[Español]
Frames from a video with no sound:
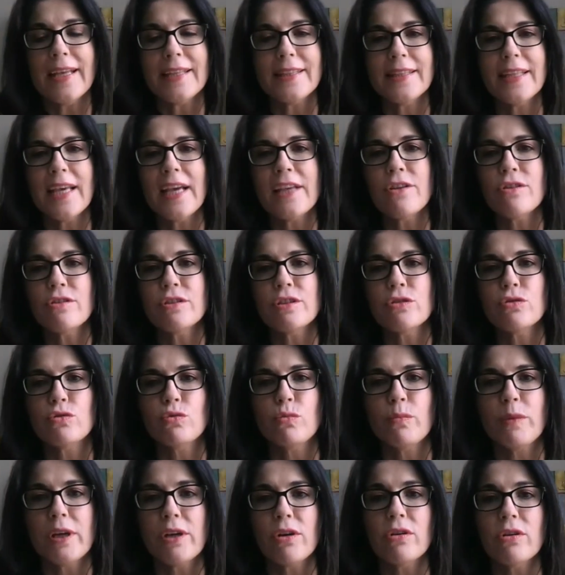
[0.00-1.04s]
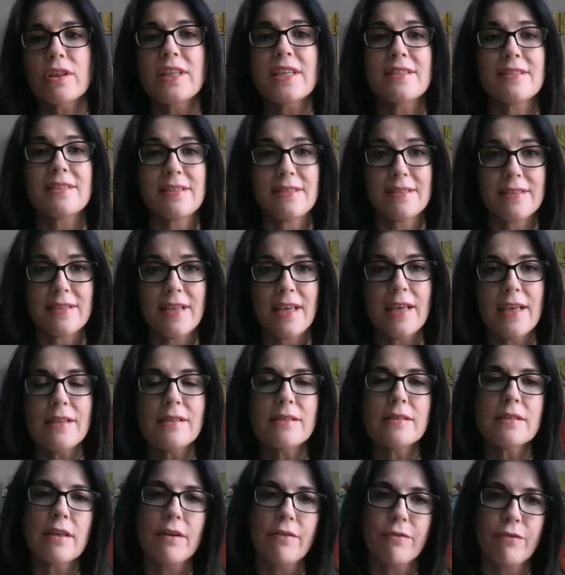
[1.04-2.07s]
Este año se sumaron
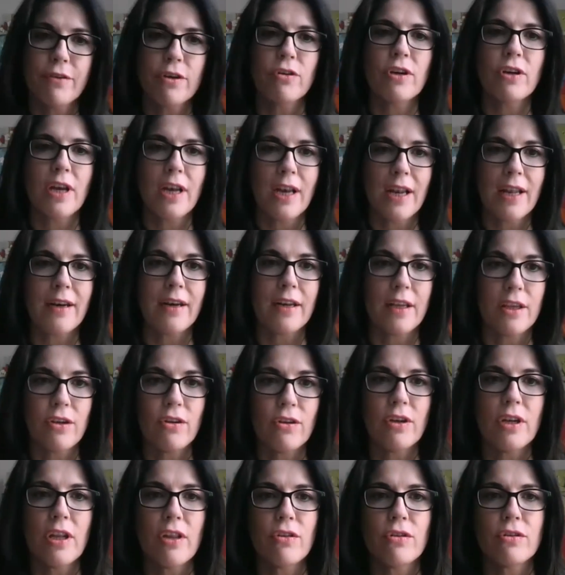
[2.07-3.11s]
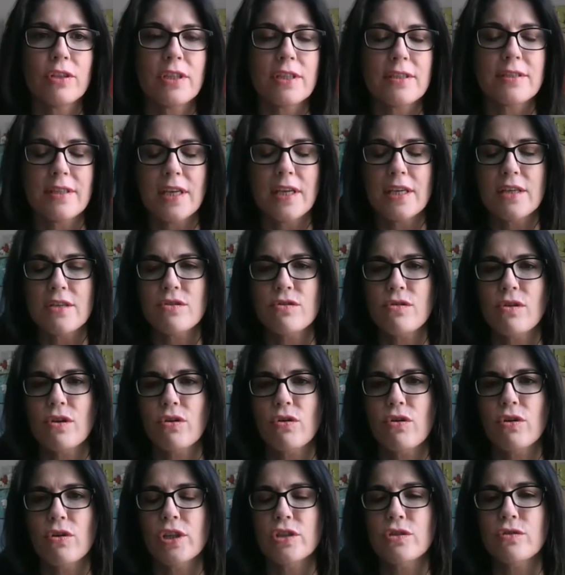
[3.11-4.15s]
16 que fueron en las regiones donde se hizo el
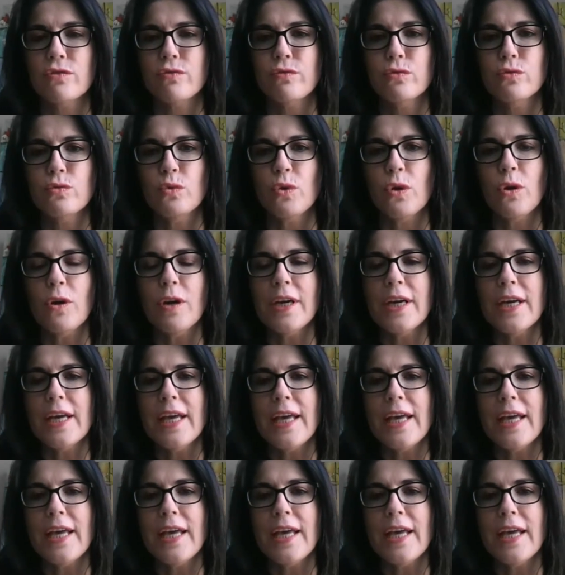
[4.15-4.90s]
Congreso Futuro.